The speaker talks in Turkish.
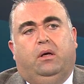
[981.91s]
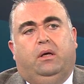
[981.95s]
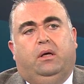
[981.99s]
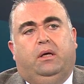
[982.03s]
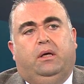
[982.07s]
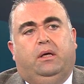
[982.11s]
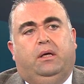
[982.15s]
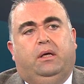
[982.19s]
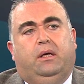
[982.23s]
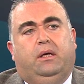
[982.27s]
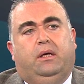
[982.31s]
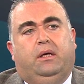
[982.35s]
E,
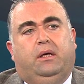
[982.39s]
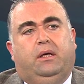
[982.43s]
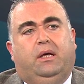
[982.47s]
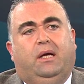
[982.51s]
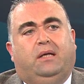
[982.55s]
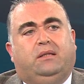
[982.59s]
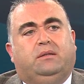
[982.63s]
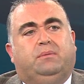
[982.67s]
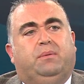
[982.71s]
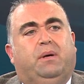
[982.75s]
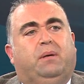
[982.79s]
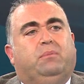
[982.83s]

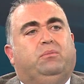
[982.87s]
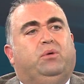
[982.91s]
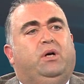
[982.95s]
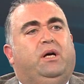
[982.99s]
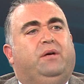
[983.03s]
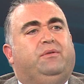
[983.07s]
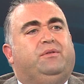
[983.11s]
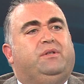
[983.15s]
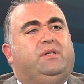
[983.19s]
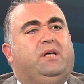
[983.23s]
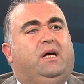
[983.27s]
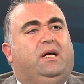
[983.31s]
yalnız ben
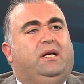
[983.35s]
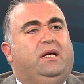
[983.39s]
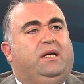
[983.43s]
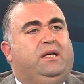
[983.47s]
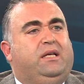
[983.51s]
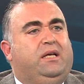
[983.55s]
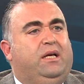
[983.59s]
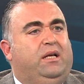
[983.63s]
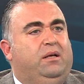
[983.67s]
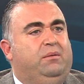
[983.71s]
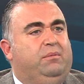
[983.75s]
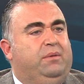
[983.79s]
bu
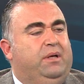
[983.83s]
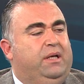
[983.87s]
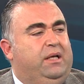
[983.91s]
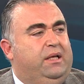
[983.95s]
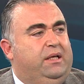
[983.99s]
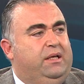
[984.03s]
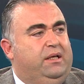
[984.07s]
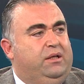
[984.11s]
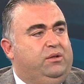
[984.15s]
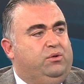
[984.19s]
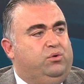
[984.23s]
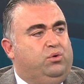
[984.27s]
efsane
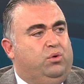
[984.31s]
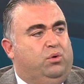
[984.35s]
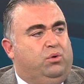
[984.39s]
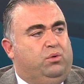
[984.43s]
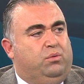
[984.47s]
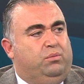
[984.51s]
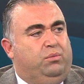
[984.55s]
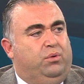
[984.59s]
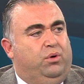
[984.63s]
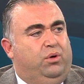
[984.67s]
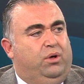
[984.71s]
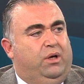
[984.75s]
kelimeleri
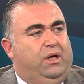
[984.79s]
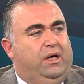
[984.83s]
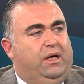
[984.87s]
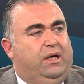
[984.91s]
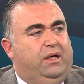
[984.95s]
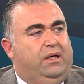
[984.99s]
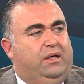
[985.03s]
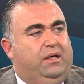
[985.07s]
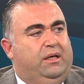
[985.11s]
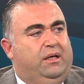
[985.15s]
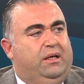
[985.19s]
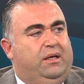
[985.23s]
çok
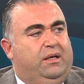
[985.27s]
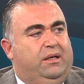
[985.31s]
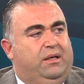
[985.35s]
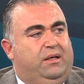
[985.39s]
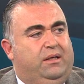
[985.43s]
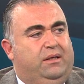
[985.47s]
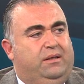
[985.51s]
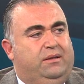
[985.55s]
böyle e,